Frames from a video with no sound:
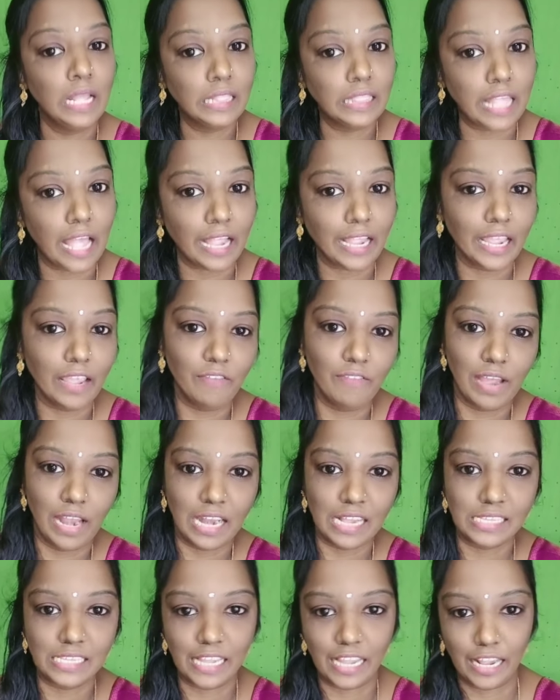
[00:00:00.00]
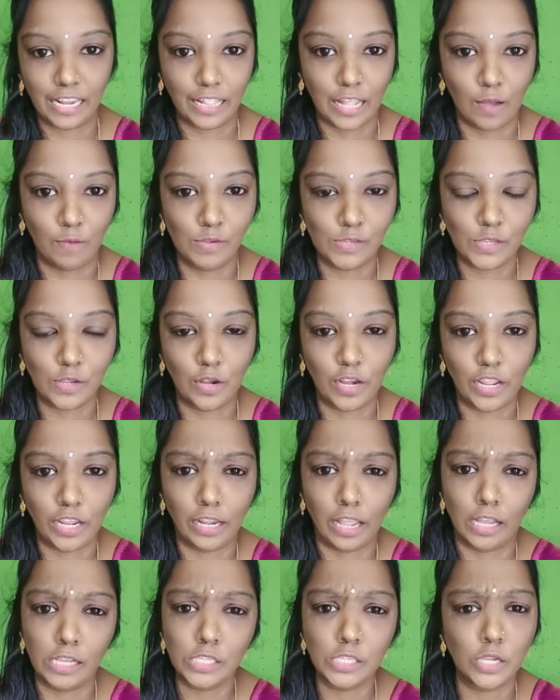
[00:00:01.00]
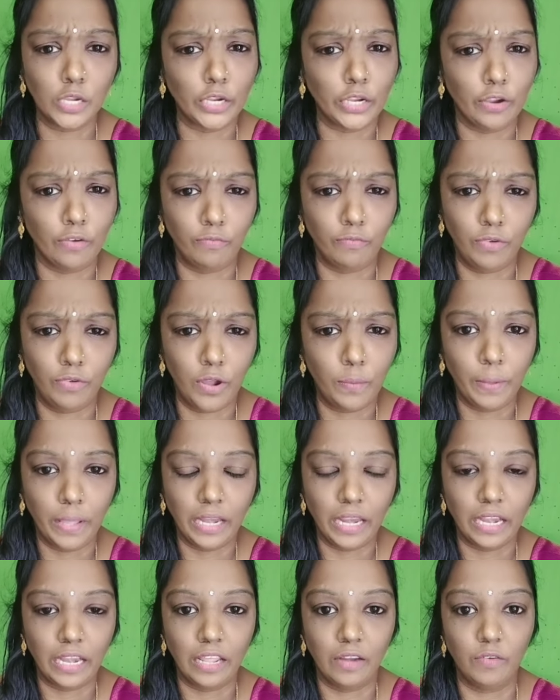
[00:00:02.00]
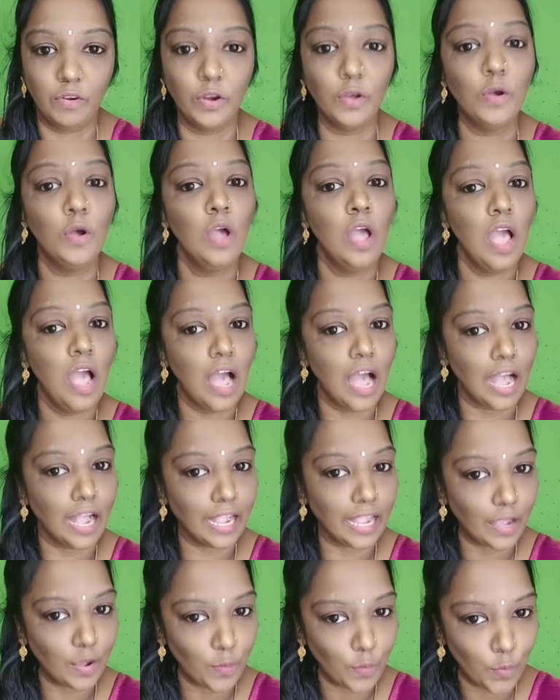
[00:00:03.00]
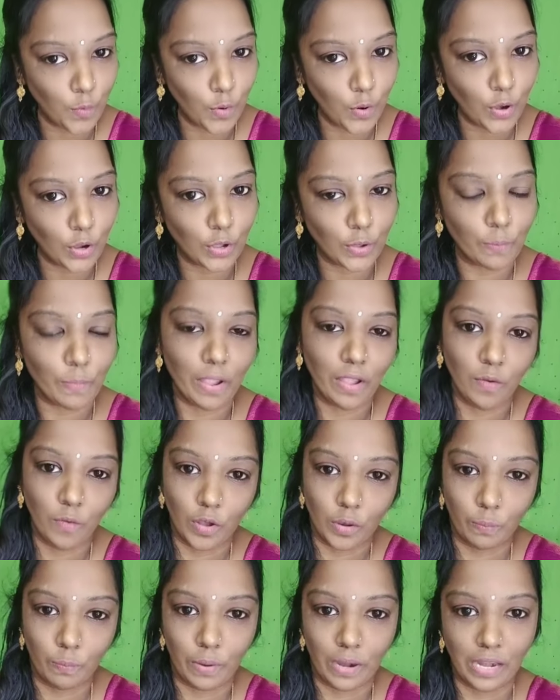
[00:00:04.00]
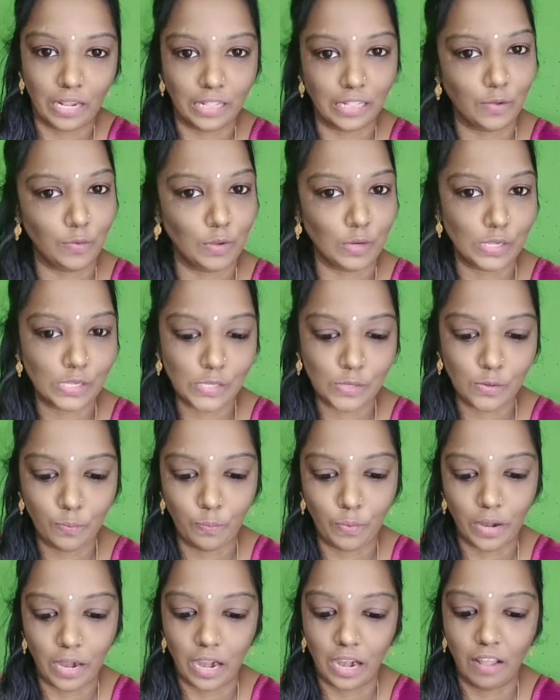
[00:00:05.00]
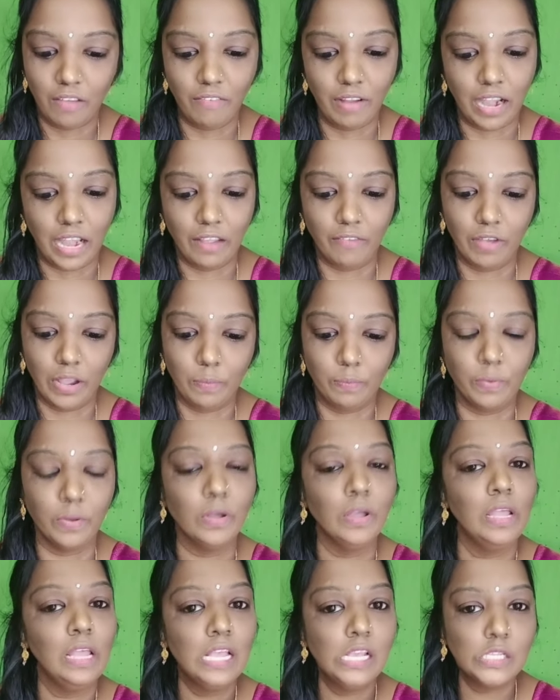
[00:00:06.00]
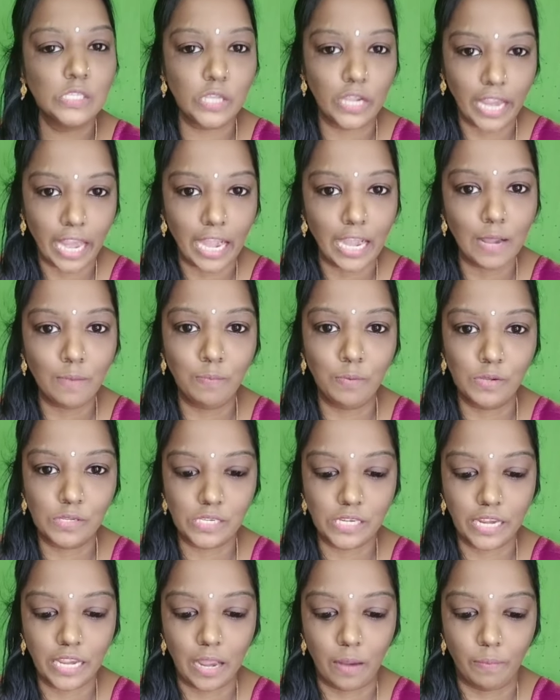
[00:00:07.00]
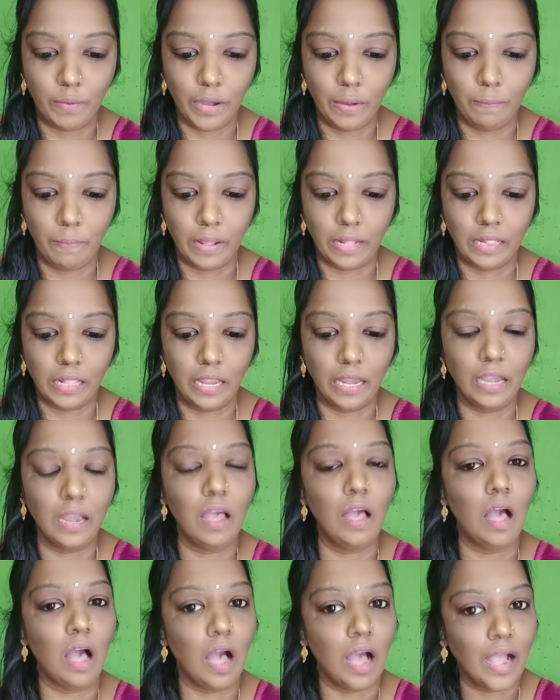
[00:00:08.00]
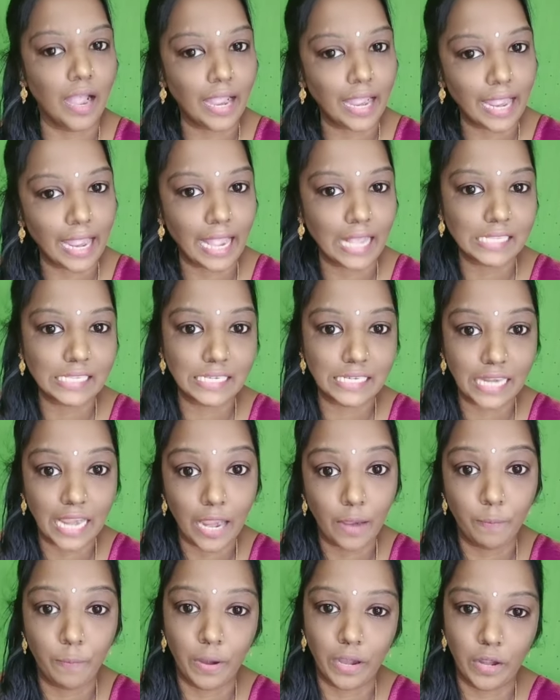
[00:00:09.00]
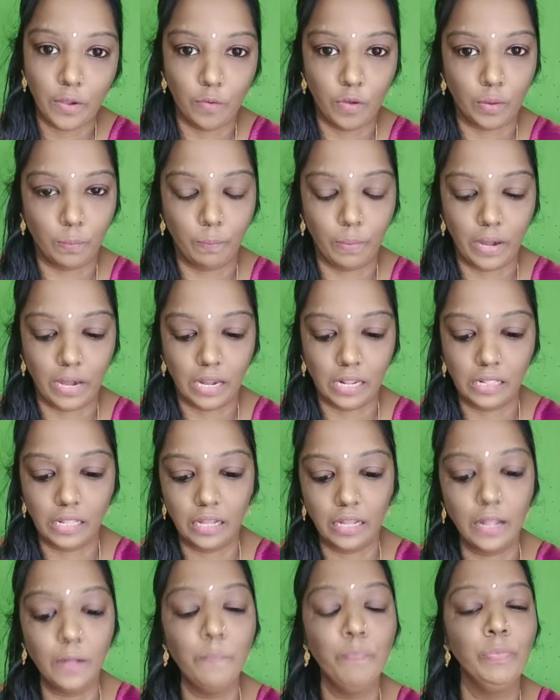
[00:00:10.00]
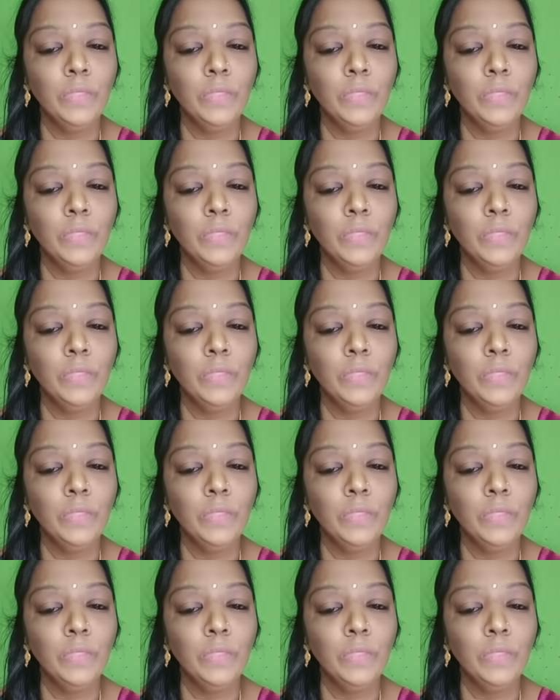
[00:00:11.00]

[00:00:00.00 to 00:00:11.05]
தங்கி வேலை செய்யறதாகவும் சொல்லியிருக்காங்க ஸோ எவ்வளோ பெரிய நிறுவனம் அங்கே உங்களுக்குமே ஒர்க் பண்ணுறதுக்கு ஒரு சூப்பரான வேலை வாய்ப்பு ஸோ என்ன போஸ்டிங் அப்படின்னு பார்த்தீங்கன்னா அங்கேயே ஸ்டே பண்ணி ஒர்க் பண்ணுறதுக்கு